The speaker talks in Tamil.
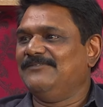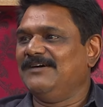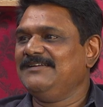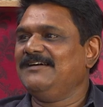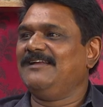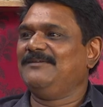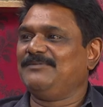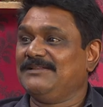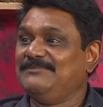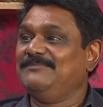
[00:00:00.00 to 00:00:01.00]
வருங்கால
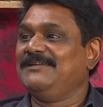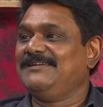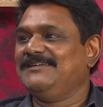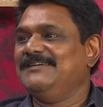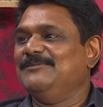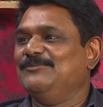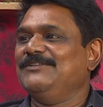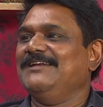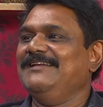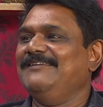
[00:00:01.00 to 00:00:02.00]
பிரதமர்
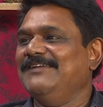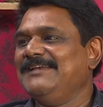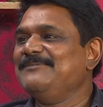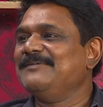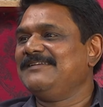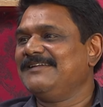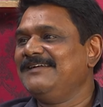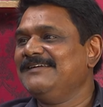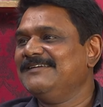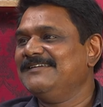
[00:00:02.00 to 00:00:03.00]
முதலில் வெற்றி பெற்ற
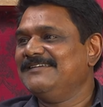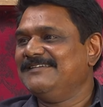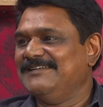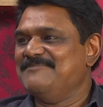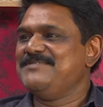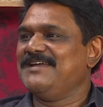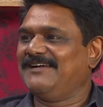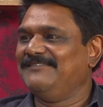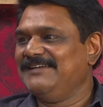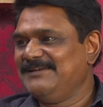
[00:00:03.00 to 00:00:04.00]

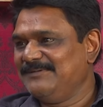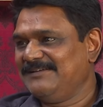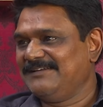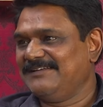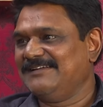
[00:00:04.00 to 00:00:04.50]
எம்பியாக வெற்றி பெற்ற